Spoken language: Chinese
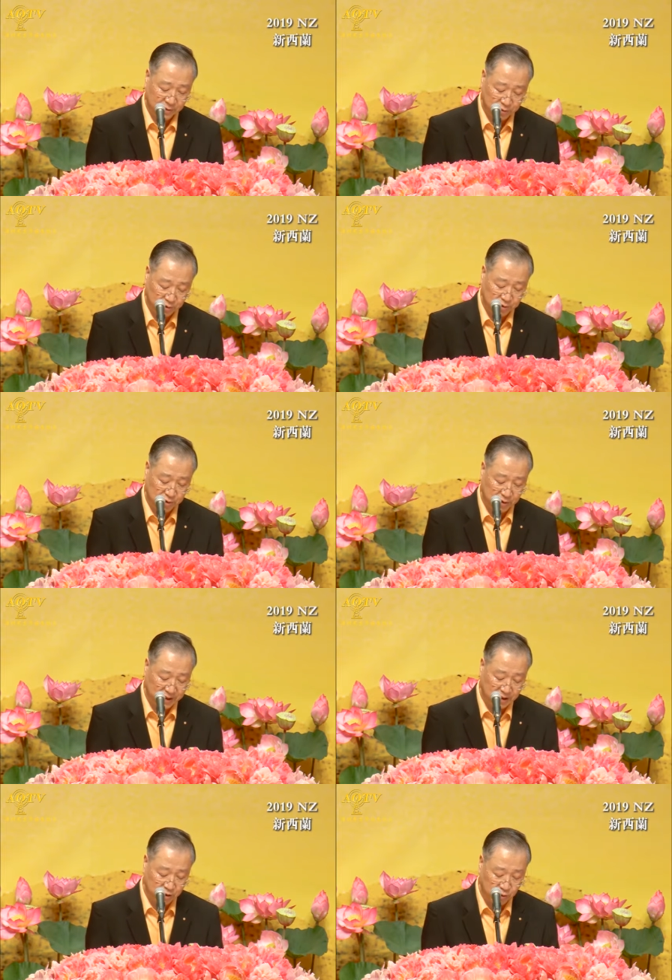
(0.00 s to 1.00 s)
雨
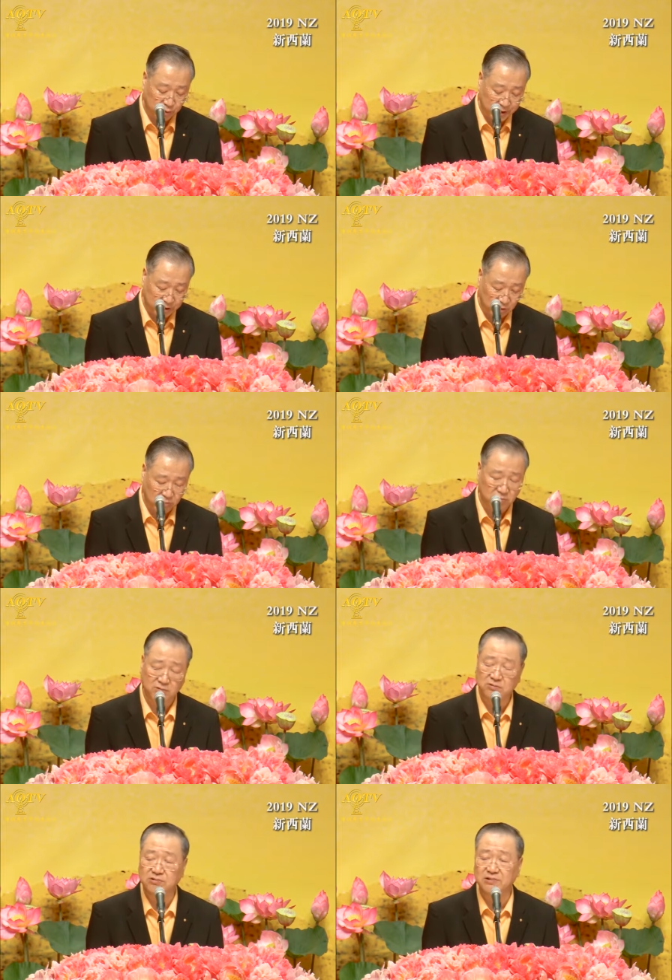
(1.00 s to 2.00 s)
水就会从
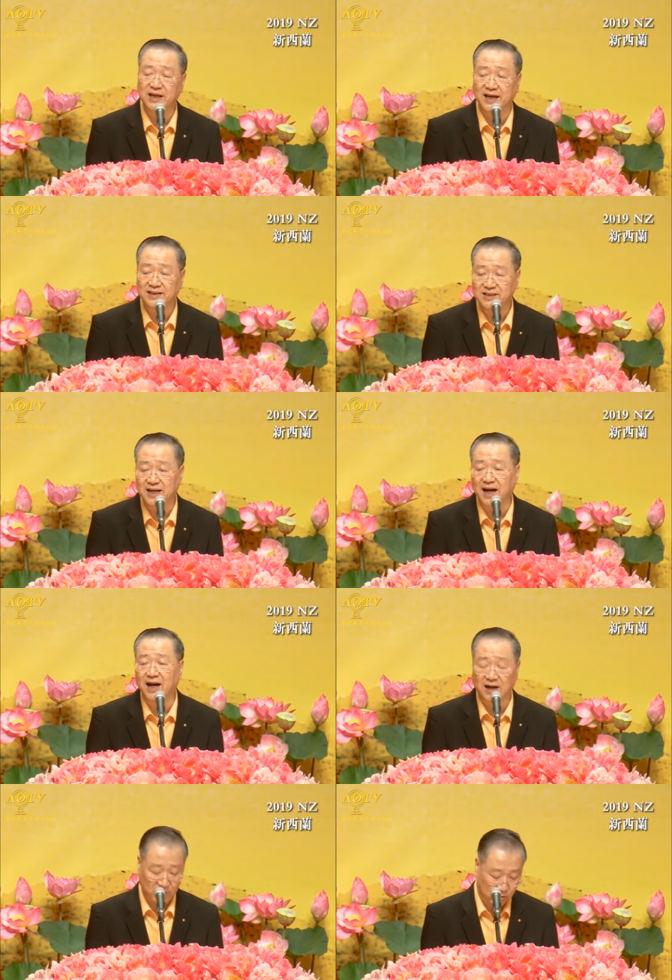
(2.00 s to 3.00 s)
屋檐下
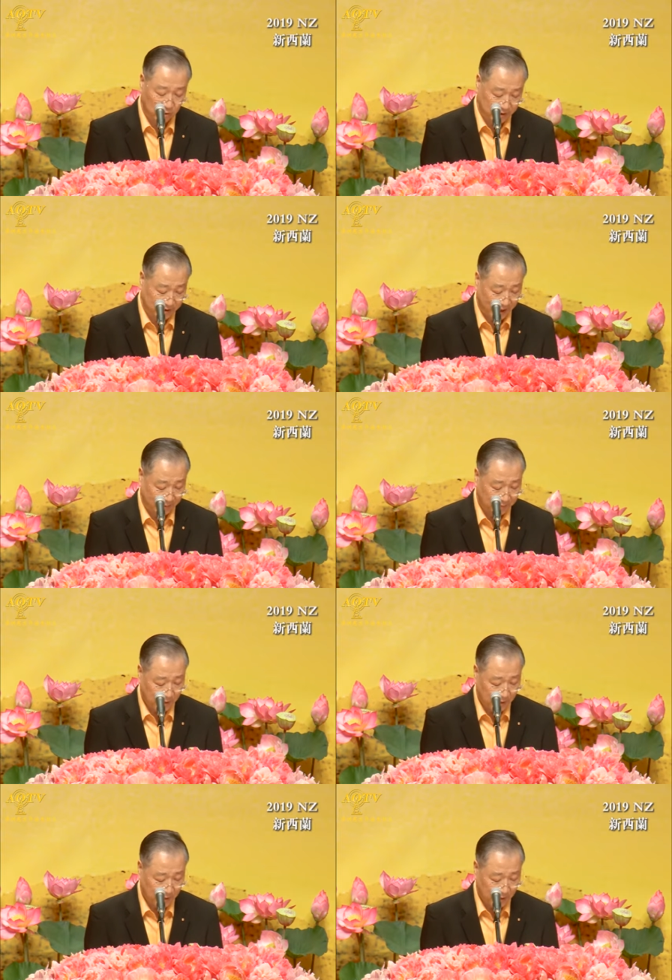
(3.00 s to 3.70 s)
落下。”